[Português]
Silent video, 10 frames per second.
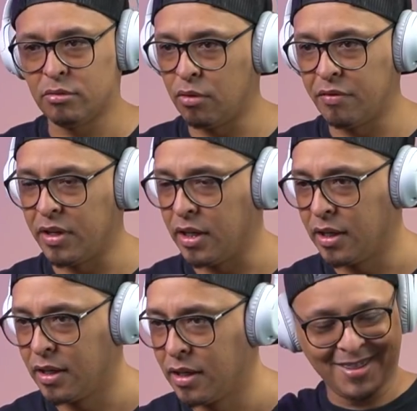não,
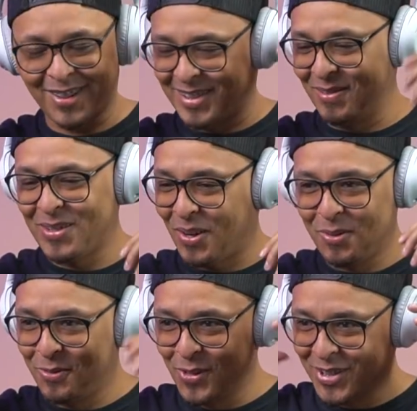nossa, é muito
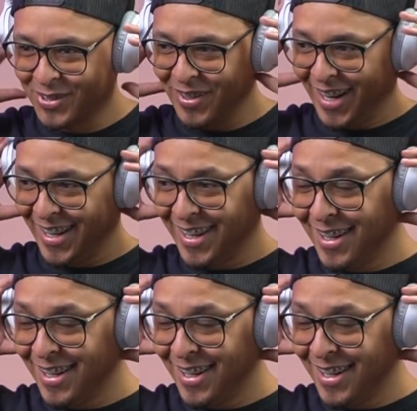confuso, velho.